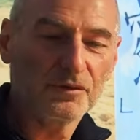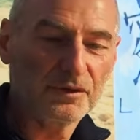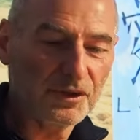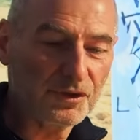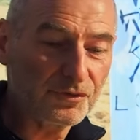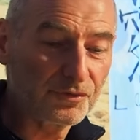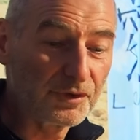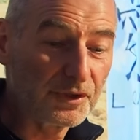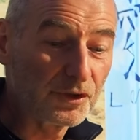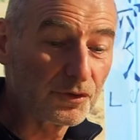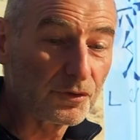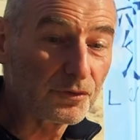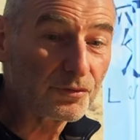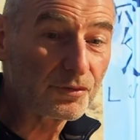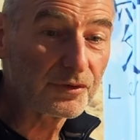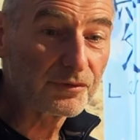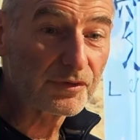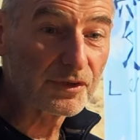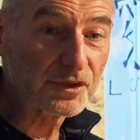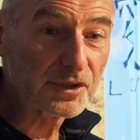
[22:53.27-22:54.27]
und das finde ich noch
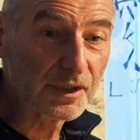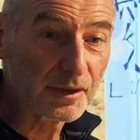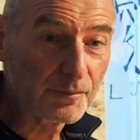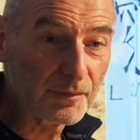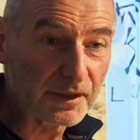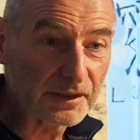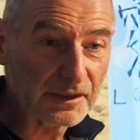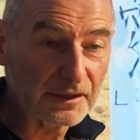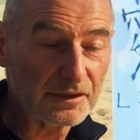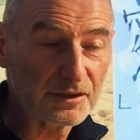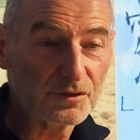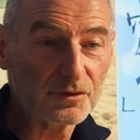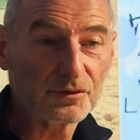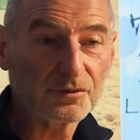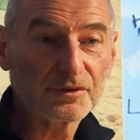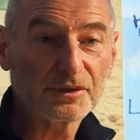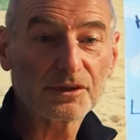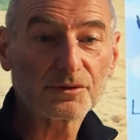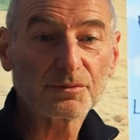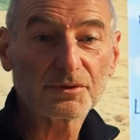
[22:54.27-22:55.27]
viel, viel schlimmer, das ist
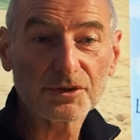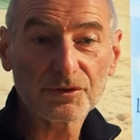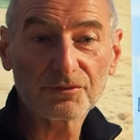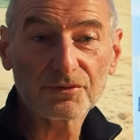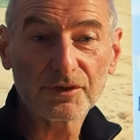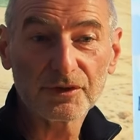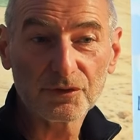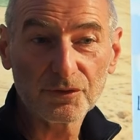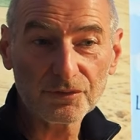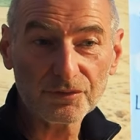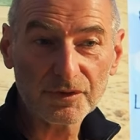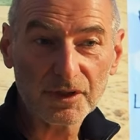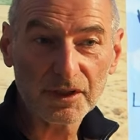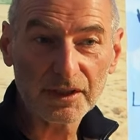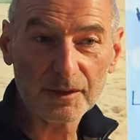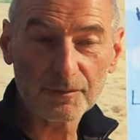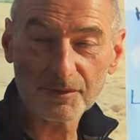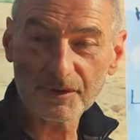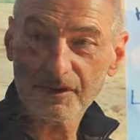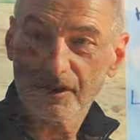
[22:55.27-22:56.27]
oft das, was ich viel öfter
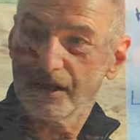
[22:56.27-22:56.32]
erlebe, ist,